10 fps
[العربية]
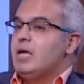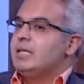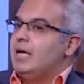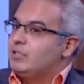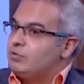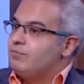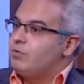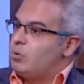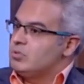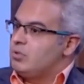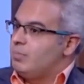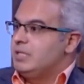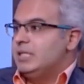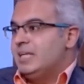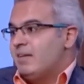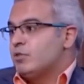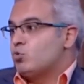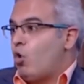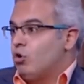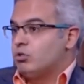يعني طفل واصله بيه ان
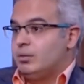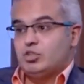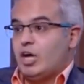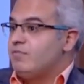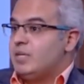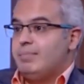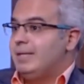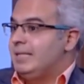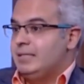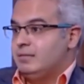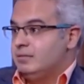نفسه قاطع مش عارف ينام بالليل